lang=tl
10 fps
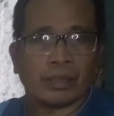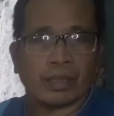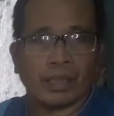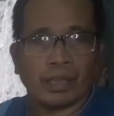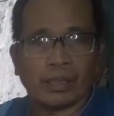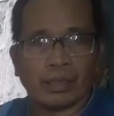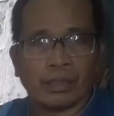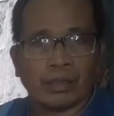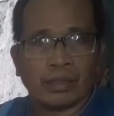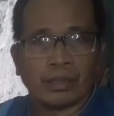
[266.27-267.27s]
Kaya,
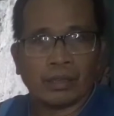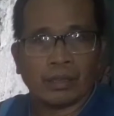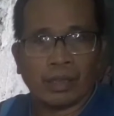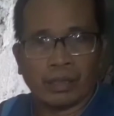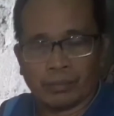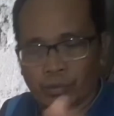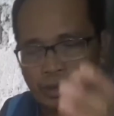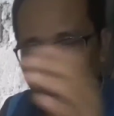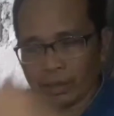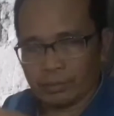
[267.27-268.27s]
alin po
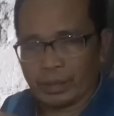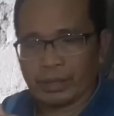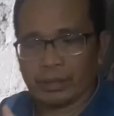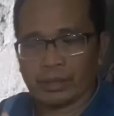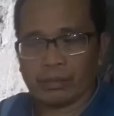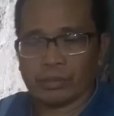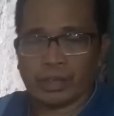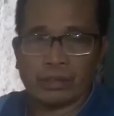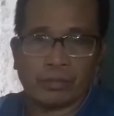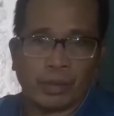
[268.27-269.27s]
kayo at pakikita ko sa
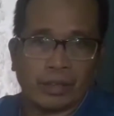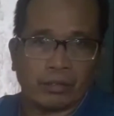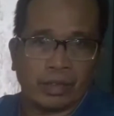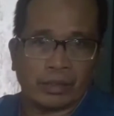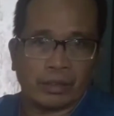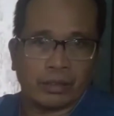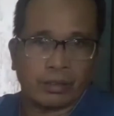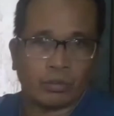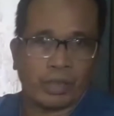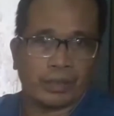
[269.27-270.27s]
inyo paano natin
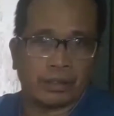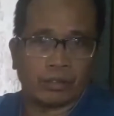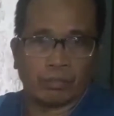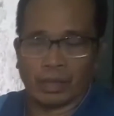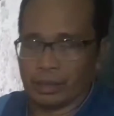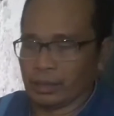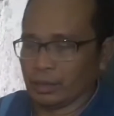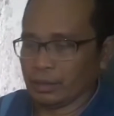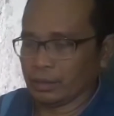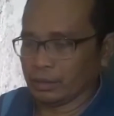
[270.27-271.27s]
iiwain itong mga
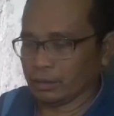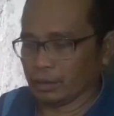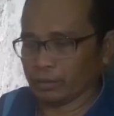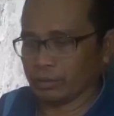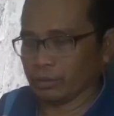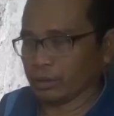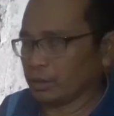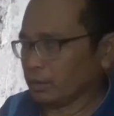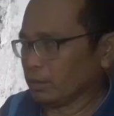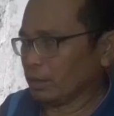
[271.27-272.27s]
ganito at
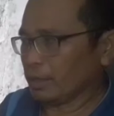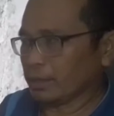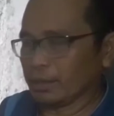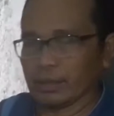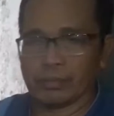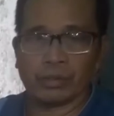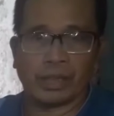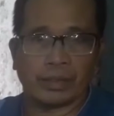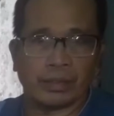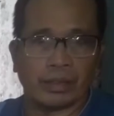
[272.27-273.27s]
ilalagay na po
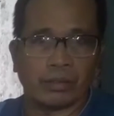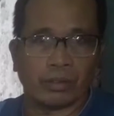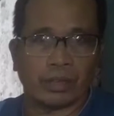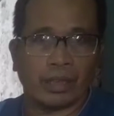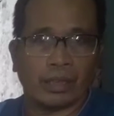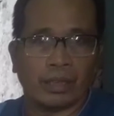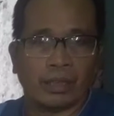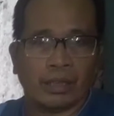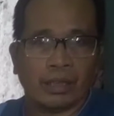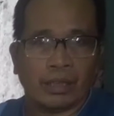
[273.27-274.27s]
natin dito sa
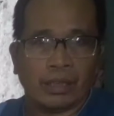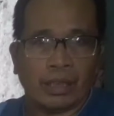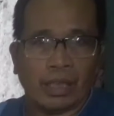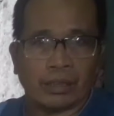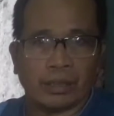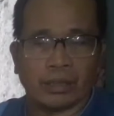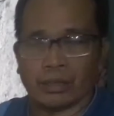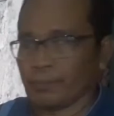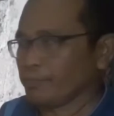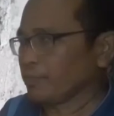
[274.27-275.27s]
ating
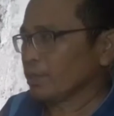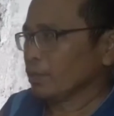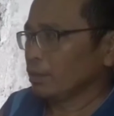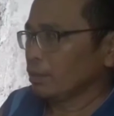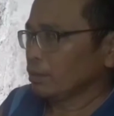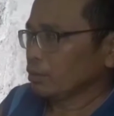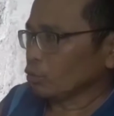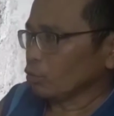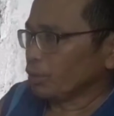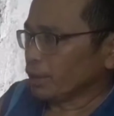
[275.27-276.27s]

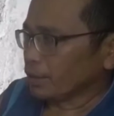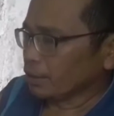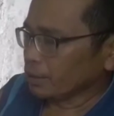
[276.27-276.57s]
tubig.